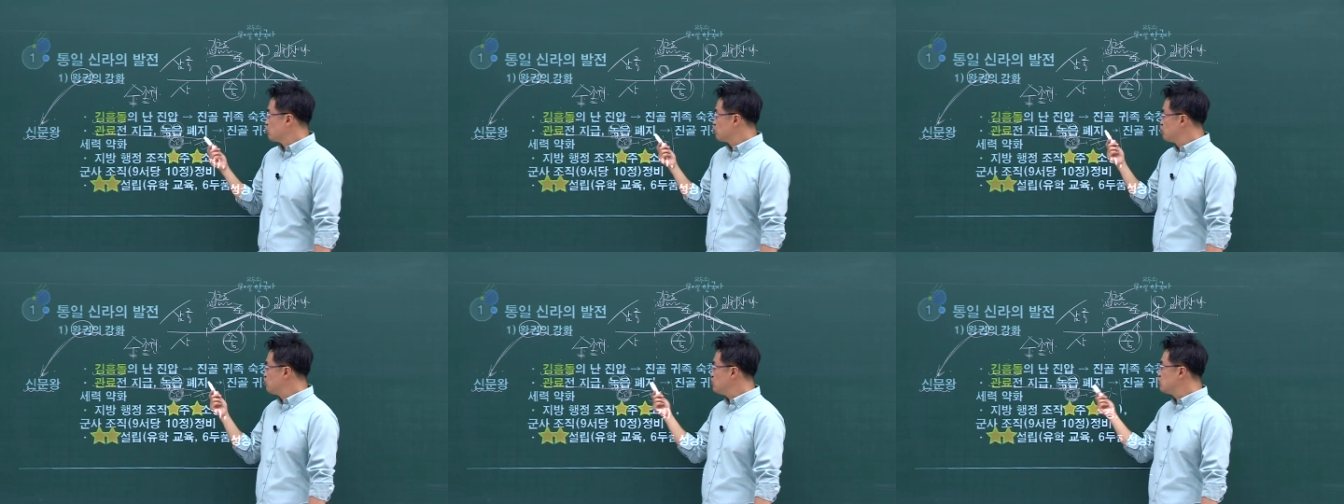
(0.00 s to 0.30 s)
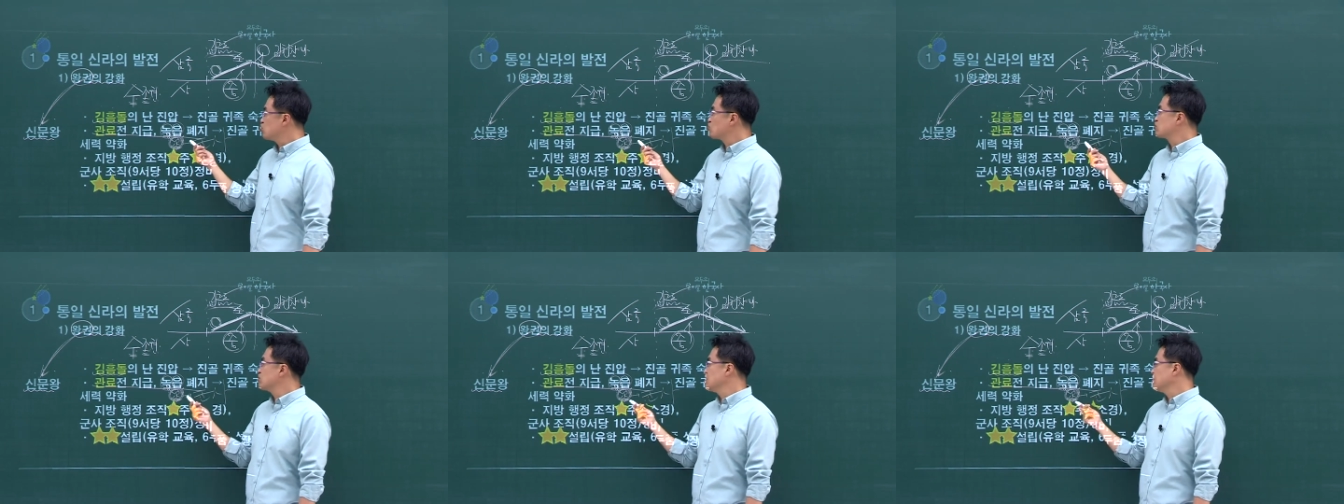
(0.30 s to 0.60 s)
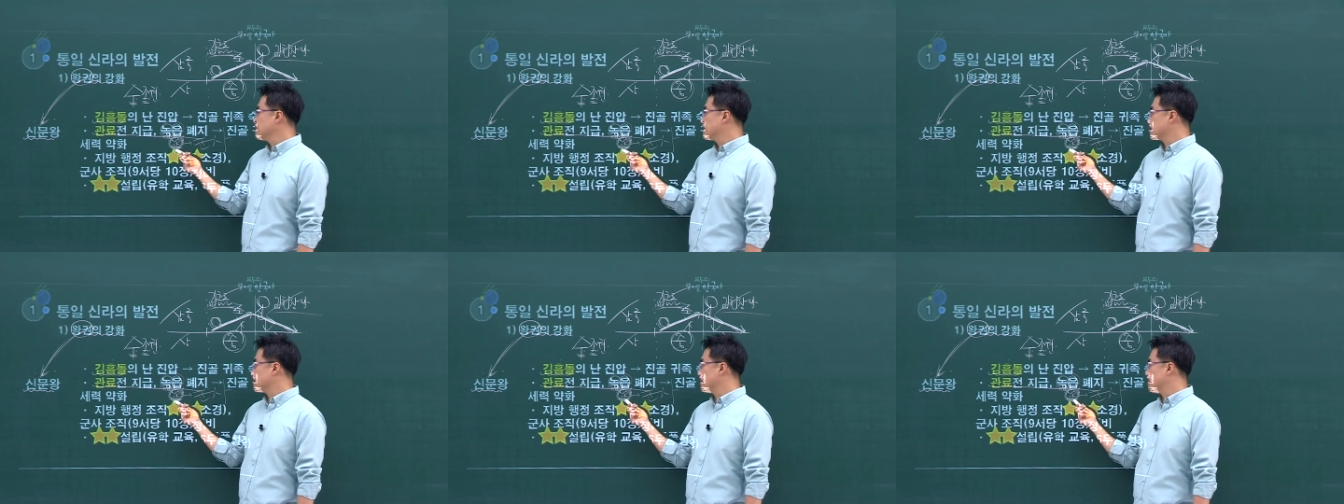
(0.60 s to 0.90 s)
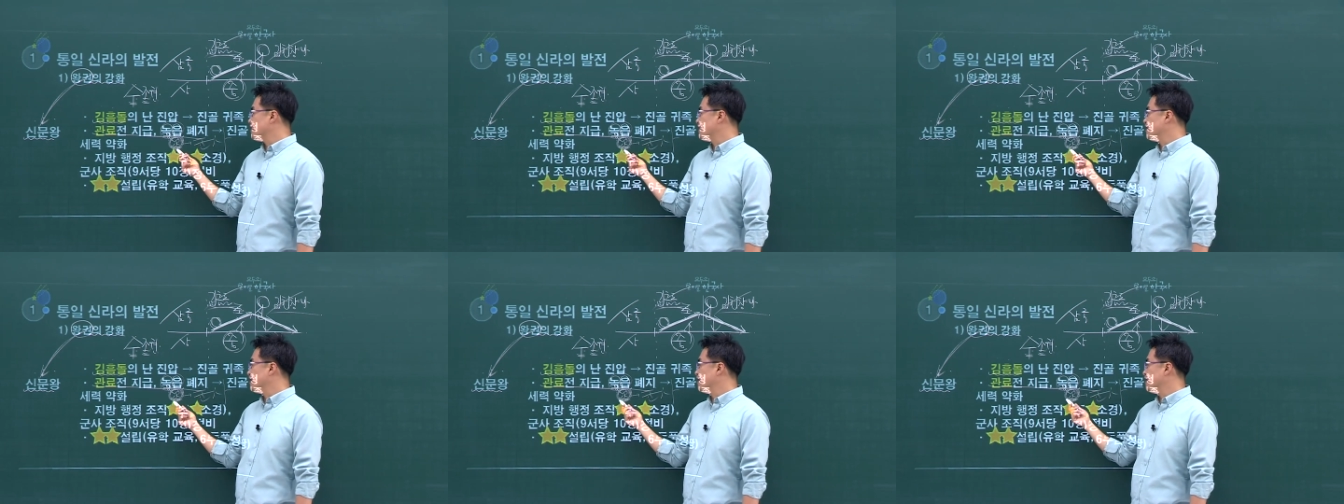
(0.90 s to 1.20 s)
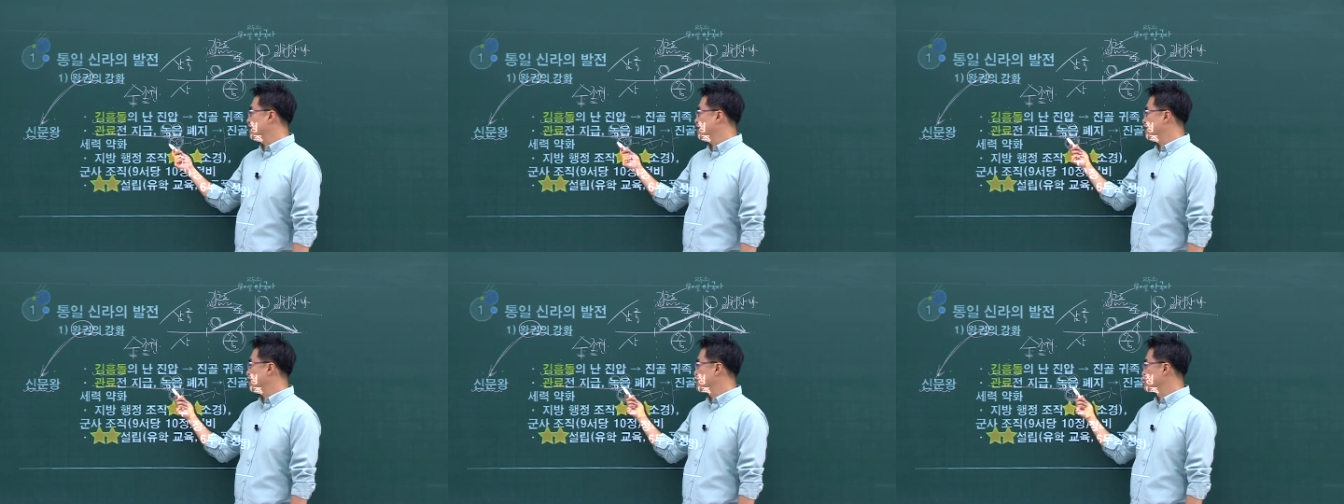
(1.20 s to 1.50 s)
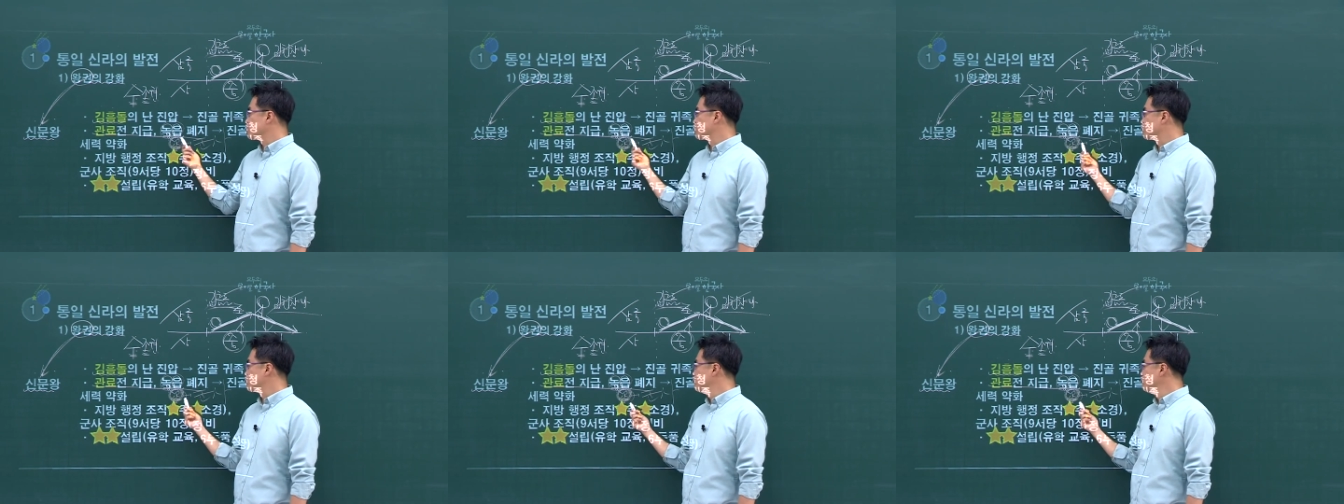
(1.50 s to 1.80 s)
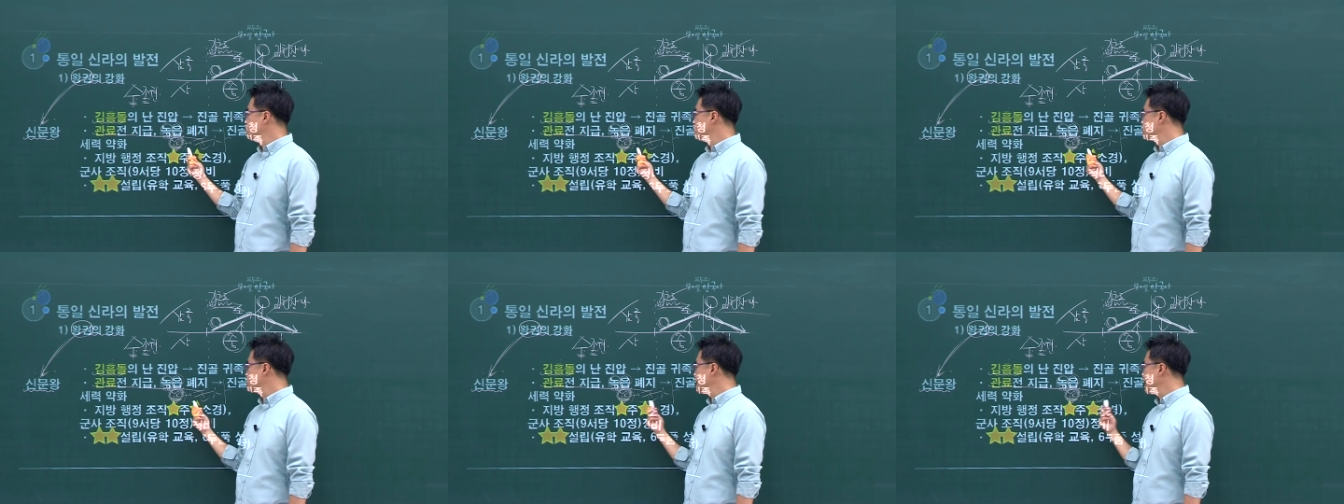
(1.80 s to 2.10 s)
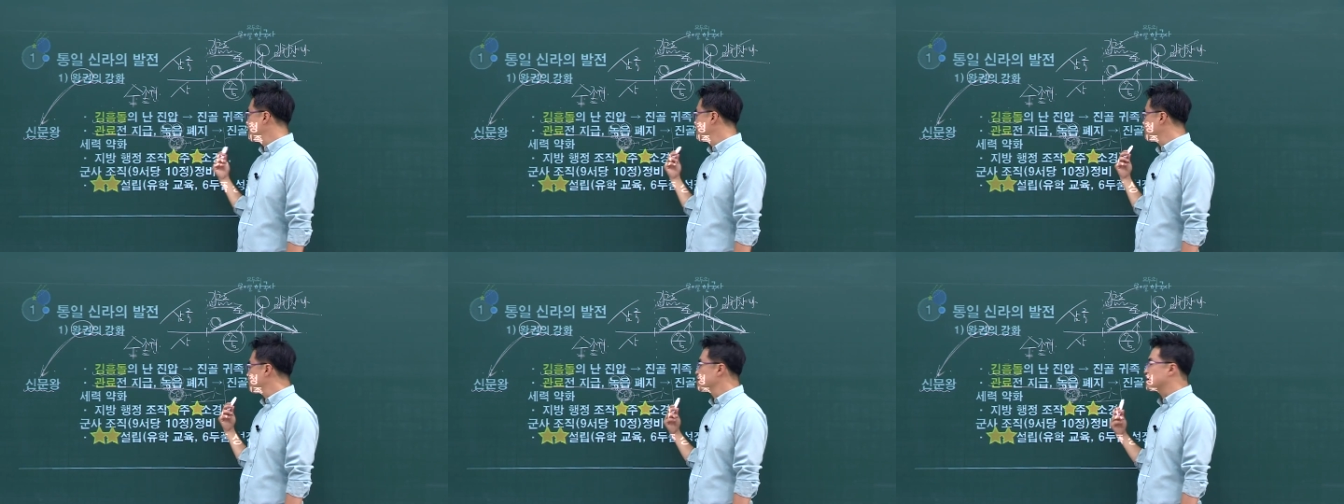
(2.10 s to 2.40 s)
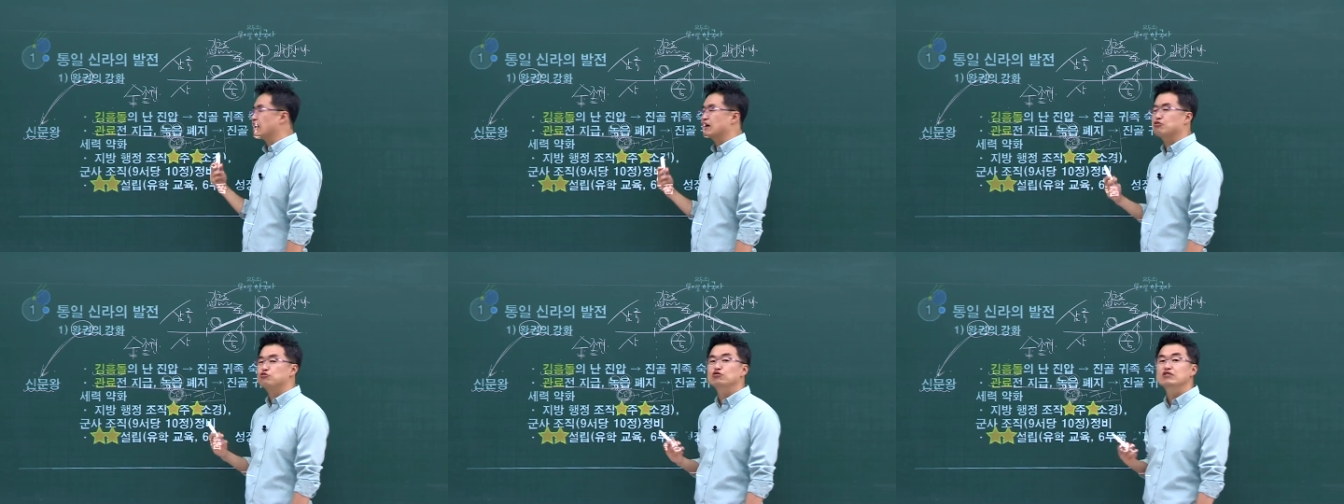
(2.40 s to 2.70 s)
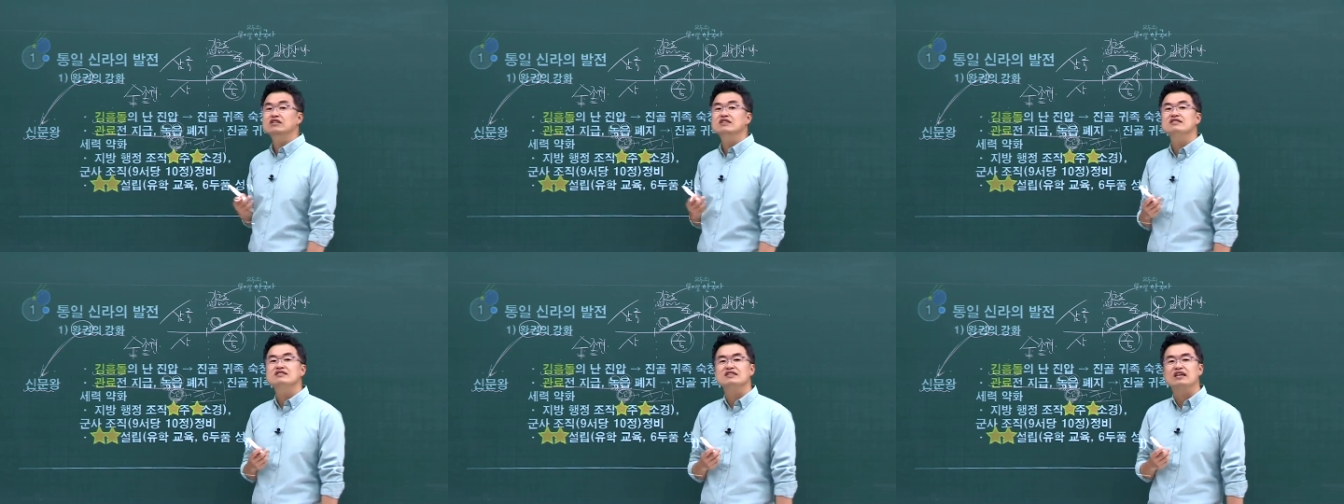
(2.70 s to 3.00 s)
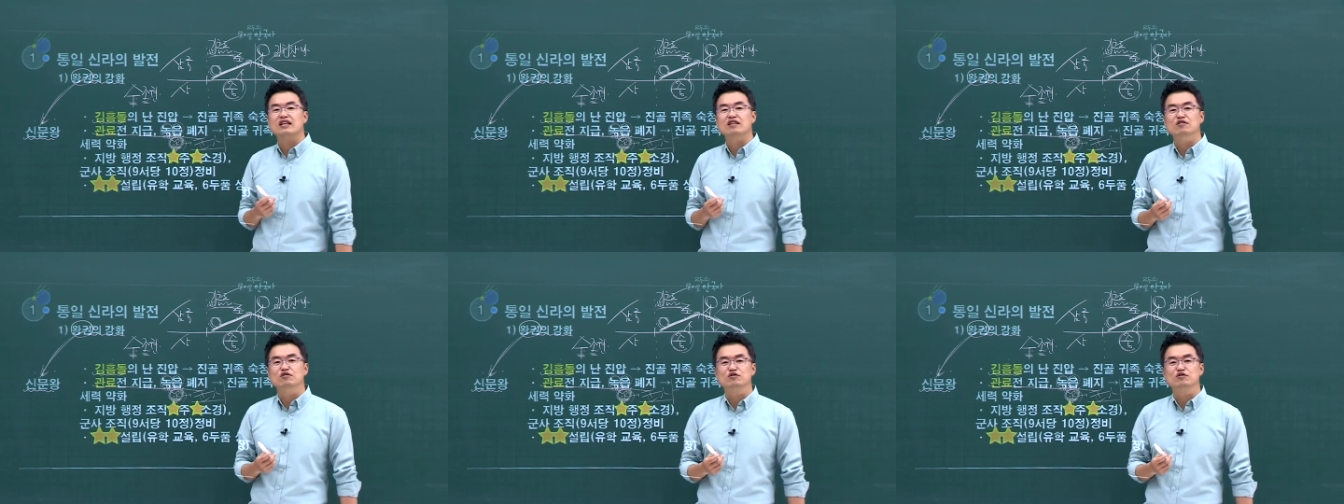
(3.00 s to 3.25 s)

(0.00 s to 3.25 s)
귀족들이 말이야 군사력을 갖고 있는다는